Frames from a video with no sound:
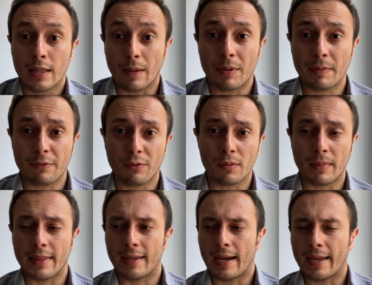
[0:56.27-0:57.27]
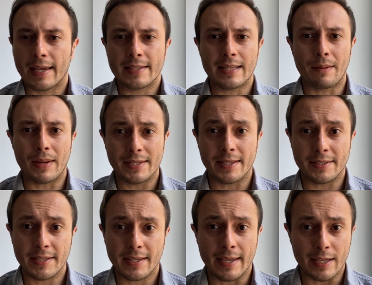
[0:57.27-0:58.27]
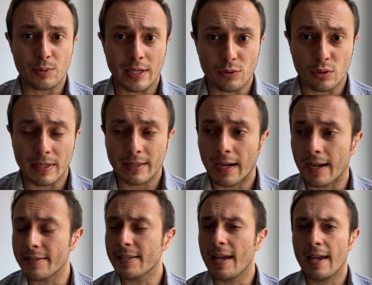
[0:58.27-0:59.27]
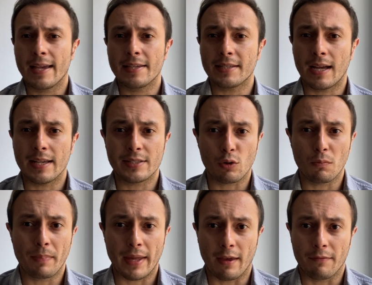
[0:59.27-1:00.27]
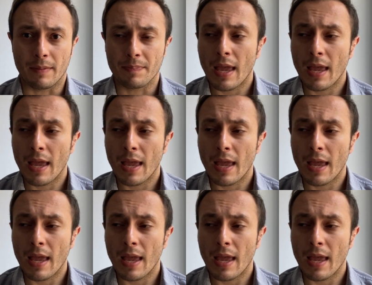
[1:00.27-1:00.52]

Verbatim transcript: La primera forma, y diría que es la más sencilla y es una de sus ventajas, es hacer un PDF.